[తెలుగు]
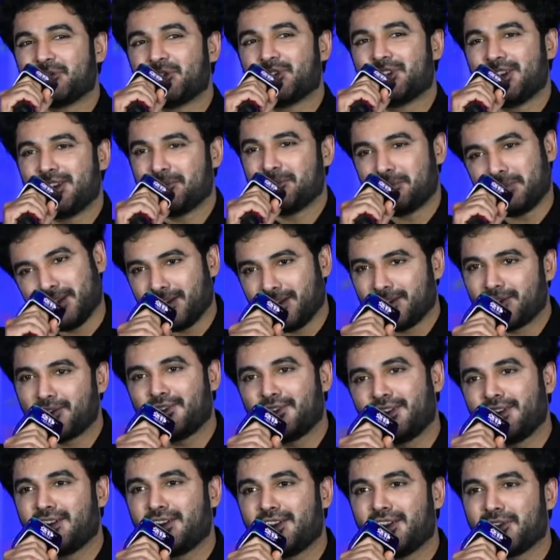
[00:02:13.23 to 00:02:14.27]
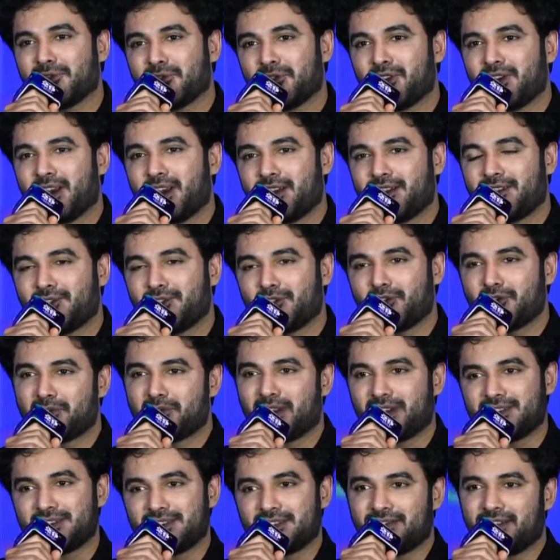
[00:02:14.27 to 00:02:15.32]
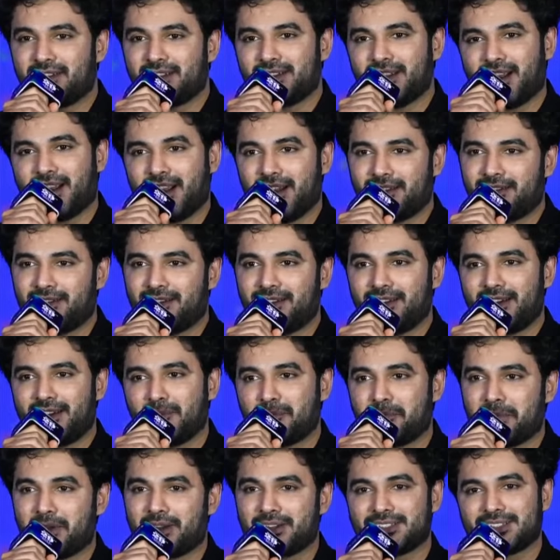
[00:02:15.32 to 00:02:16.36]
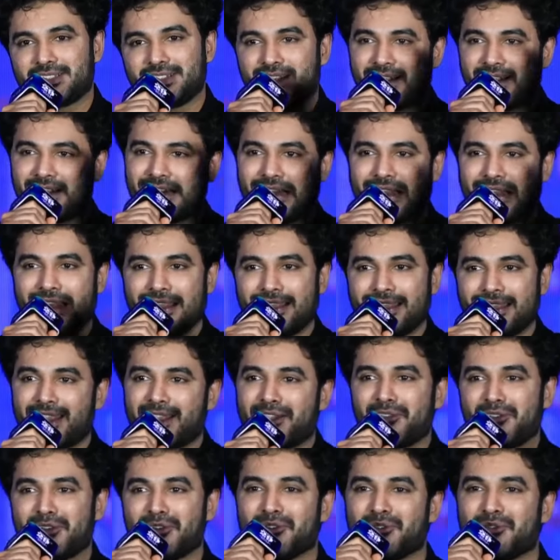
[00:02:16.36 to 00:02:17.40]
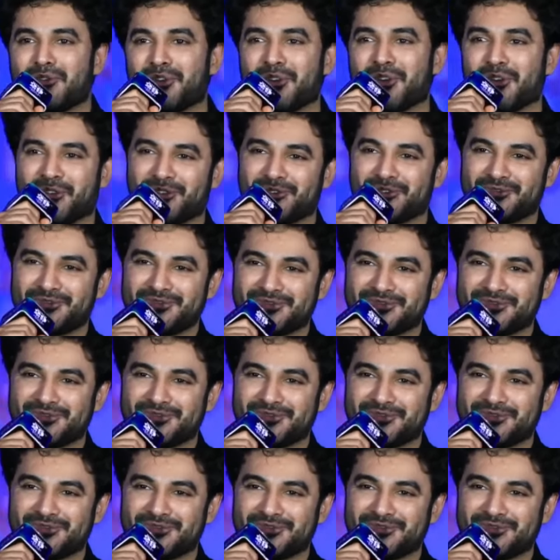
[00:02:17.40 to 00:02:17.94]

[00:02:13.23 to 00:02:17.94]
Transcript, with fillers: ఇప్పుడు నీ పేరు లిల్లి ఏమో కానీ నువ్వు మనిషి అయితే హండ్రెడ్ పర్సెంట్ రాధికావే నువ్వు